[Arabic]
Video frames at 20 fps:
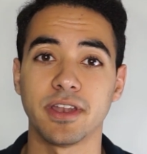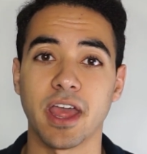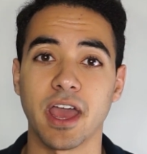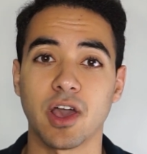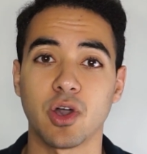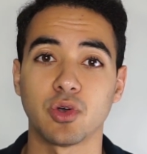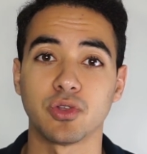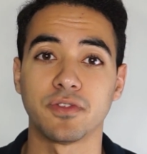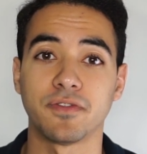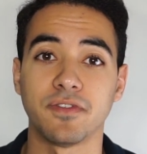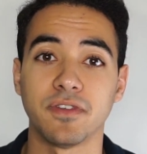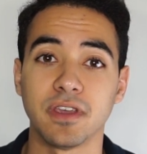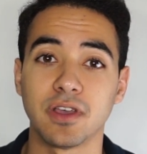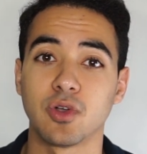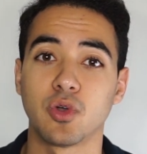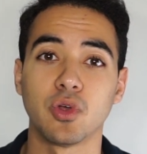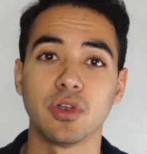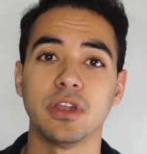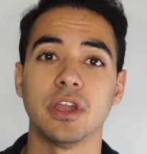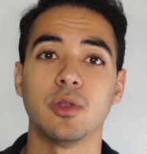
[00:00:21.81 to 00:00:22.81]
ناخد
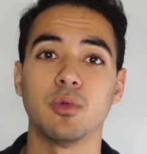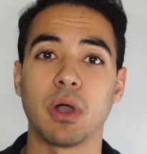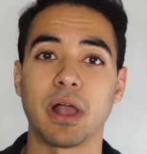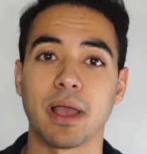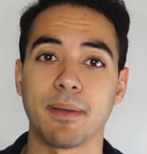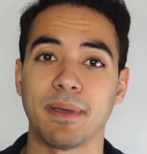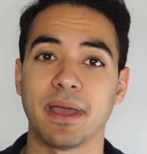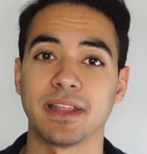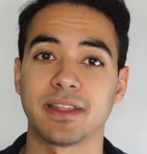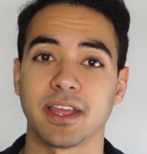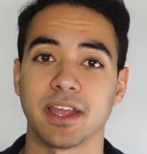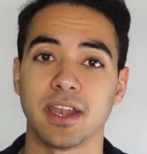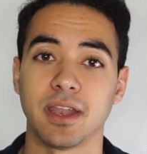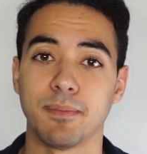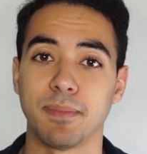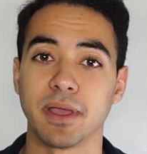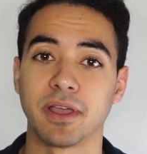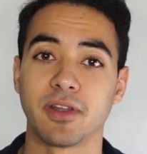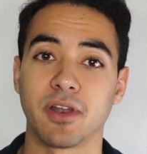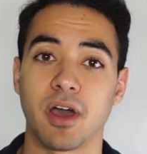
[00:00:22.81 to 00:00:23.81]
فيه كل الوجبات اللي
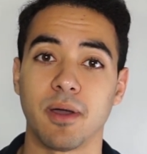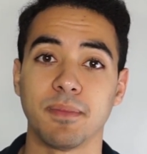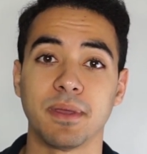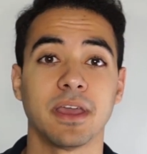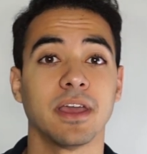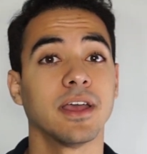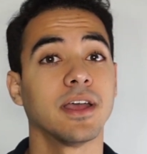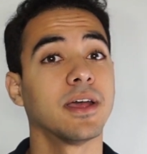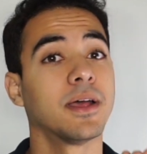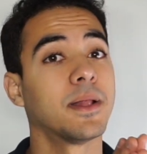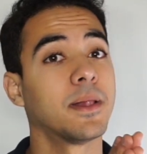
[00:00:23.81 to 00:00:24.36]
بيج رامي